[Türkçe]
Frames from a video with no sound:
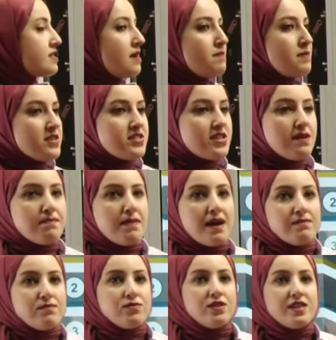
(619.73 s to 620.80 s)
Paşa ben
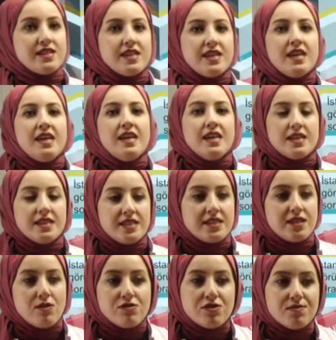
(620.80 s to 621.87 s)
bunları işte
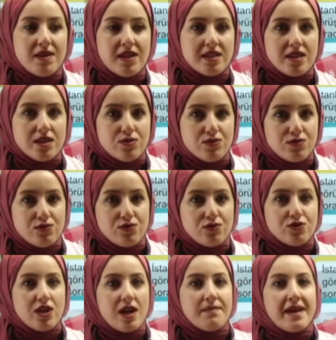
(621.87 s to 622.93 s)
Osmanlı'ya
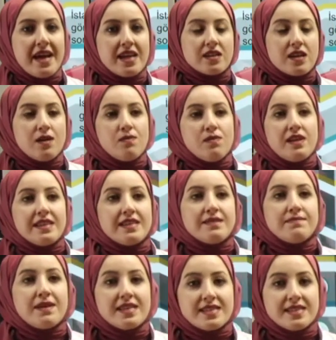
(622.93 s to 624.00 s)
sunacağım. Eğer kabul
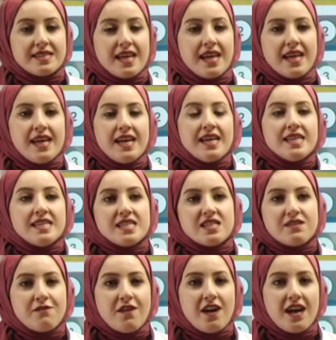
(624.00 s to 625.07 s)
edilmezse
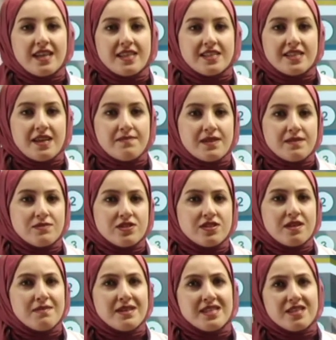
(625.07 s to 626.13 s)
istifa edeceğim demiştir
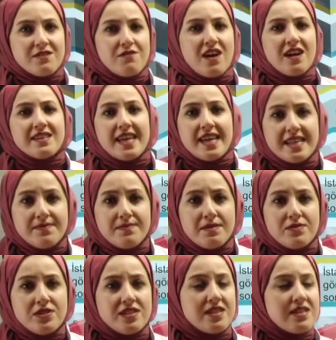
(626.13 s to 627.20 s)
ama istifa da
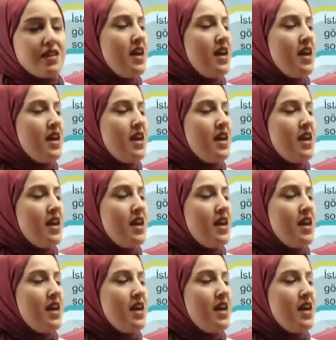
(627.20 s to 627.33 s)
etmemiştir.